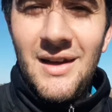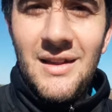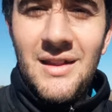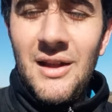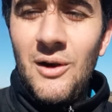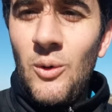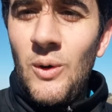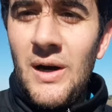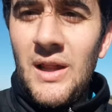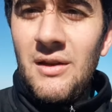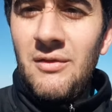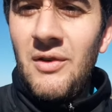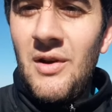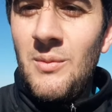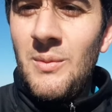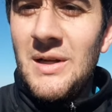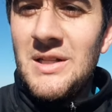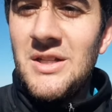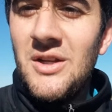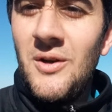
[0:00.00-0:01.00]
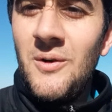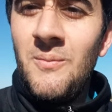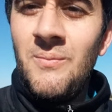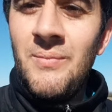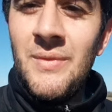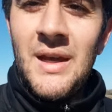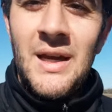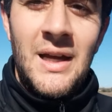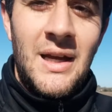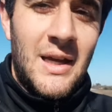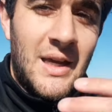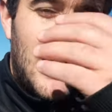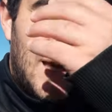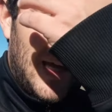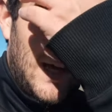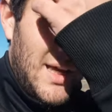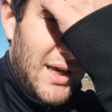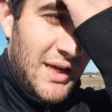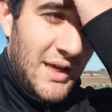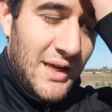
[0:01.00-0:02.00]
este lugar de filmación
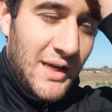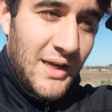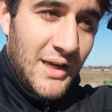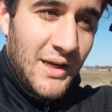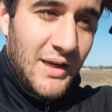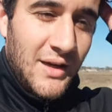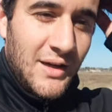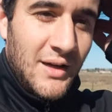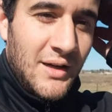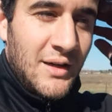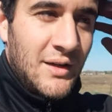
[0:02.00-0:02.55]
que,